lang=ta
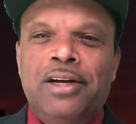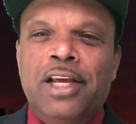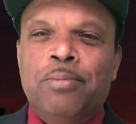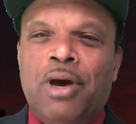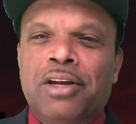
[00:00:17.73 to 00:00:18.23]

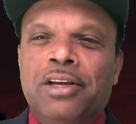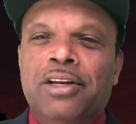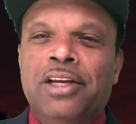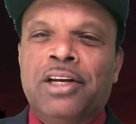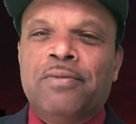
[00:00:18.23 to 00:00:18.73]
டென்மார்க்கில்
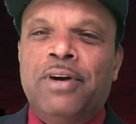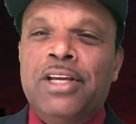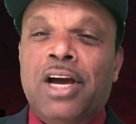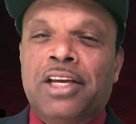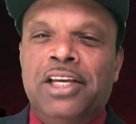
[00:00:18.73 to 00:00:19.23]
இன்று
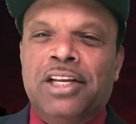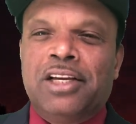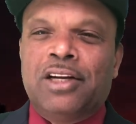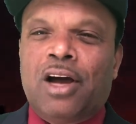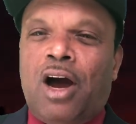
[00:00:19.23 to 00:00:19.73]
வெளியாகி
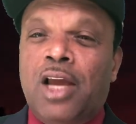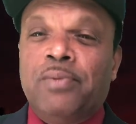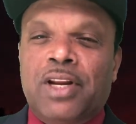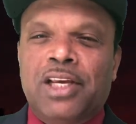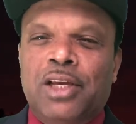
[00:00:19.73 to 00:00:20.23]
இருக்கின்ற
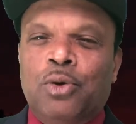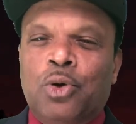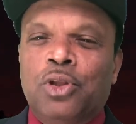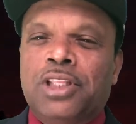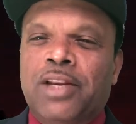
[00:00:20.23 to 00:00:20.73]
ஆய்வறிக்கை
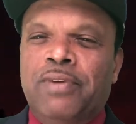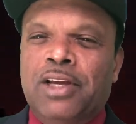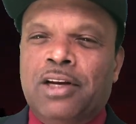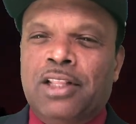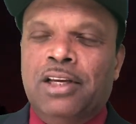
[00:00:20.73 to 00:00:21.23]
ஒன்று
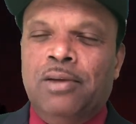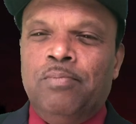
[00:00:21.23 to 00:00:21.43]
தெரிவிக்கின்றது